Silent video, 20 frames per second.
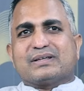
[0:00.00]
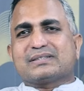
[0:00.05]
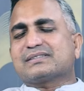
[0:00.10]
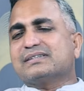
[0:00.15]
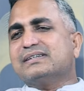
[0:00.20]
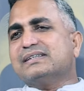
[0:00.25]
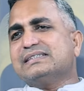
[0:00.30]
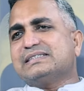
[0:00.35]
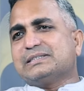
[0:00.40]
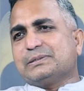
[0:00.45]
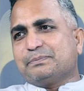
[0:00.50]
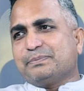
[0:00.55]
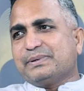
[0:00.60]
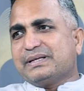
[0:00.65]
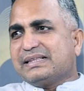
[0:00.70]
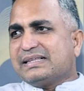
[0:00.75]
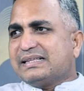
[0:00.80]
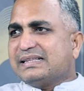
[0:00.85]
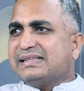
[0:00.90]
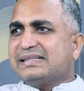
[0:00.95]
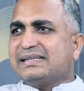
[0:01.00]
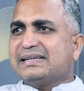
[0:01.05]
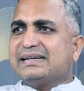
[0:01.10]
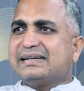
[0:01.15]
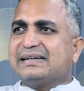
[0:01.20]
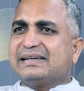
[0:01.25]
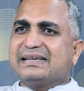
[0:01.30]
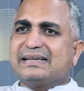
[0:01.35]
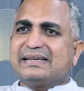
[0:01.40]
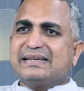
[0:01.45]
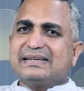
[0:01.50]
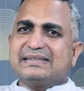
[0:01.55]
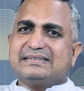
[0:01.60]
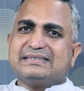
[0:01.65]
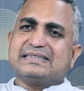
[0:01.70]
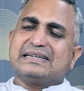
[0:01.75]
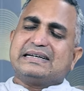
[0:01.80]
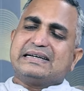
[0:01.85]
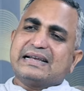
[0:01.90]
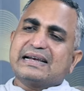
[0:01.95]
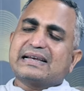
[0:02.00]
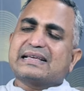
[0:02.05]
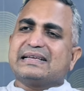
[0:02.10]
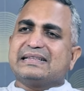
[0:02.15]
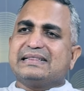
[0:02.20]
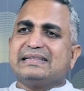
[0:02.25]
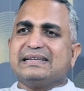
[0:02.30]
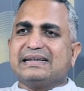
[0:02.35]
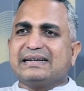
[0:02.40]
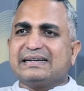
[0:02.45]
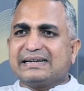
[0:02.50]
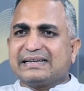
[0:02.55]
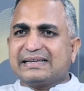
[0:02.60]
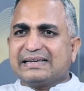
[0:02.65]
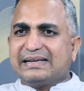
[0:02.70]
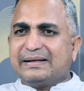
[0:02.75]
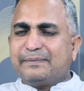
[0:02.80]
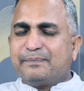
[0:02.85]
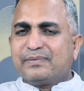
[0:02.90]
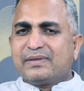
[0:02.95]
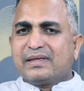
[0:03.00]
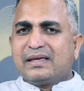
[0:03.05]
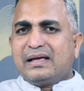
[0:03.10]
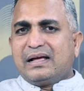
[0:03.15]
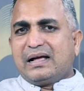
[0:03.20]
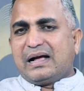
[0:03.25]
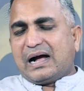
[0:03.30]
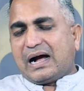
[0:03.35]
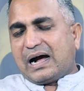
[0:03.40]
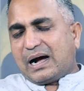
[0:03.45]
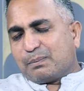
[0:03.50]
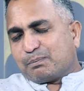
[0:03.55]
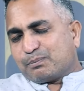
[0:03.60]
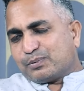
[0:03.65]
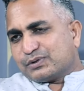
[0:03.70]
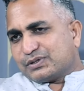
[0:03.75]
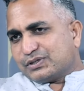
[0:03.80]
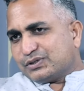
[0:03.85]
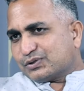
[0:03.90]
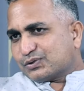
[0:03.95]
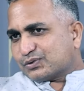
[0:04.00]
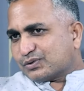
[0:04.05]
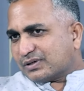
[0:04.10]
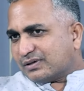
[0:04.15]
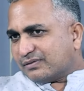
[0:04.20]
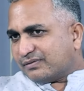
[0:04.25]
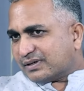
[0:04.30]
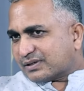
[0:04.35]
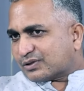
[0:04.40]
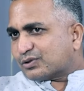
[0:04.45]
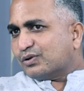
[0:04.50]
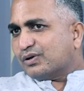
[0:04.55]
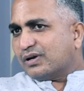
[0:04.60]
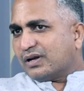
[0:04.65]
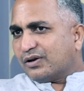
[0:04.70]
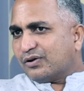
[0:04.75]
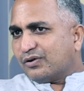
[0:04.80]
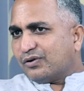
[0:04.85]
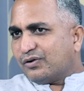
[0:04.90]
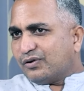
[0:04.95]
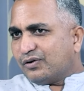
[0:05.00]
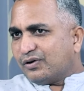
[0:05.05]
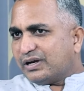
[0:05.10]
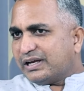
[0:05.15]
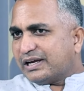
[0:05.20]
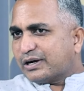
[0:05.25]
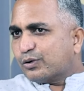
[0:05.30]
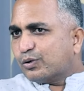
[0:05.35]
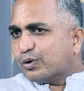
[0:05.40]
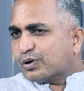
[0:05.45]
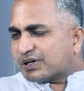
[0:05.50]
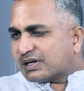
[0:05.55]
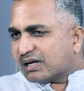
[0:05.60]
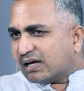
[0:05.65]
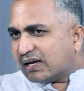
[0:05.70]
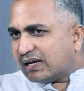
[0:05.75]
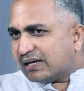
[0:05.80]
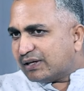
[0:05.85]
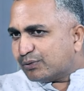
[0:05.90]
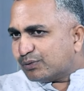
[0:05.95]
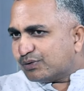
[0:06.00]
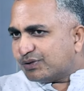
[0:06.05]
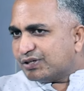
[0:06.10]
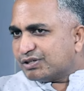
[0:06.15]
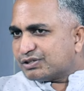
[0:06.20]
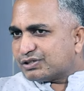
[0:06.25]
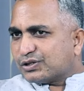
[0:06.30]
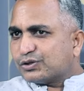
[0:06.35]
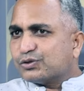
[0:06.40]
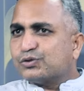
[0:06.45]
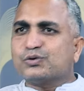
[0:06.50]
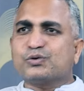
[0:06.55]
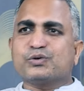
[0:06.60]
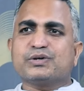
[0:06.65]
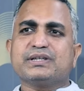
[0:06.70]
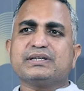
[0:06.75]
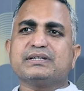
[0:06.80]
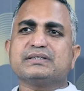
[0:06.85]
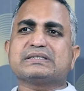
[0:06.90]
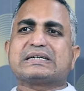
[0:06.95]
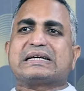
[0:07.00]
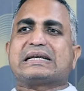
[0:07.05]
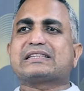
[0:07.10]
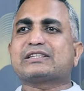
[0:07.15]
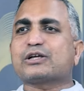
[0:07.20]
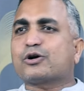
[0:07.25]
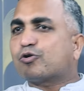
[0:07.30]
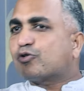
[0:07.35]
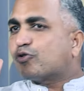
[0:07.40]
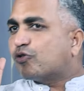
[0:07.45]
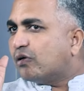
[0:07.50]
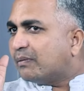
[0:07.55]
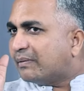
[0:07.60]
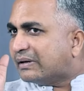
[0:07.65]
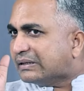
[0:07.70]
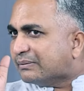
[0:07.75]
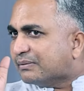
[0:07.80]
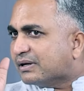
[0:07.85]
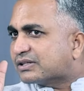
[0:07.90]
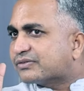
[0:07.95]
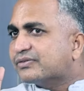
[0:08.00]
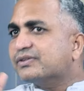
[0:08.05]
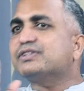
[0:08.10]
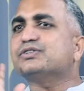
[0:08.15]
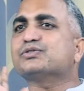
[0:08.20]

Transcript: ఫస్ట్ నేను చెప్పేది ఏంది అంటే జనరల్గా ఏంది అంటే అప్పు తీసుకున్న వ్యక్తులలో ఎగ్గొట్టాలనే ఉద్దేశంతో చాలా తక్కువ మంది మాత్రమే